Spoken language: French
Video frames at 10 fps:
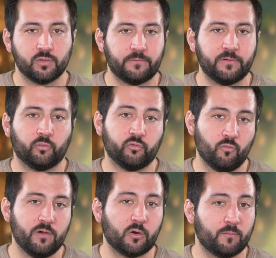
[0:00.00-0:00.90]
ce qui fait donc du
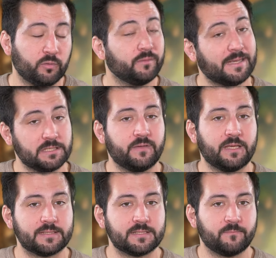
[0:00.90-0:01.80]
moins un combattant très
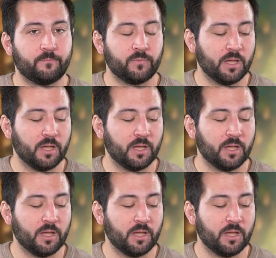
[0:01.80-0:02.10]
efficace.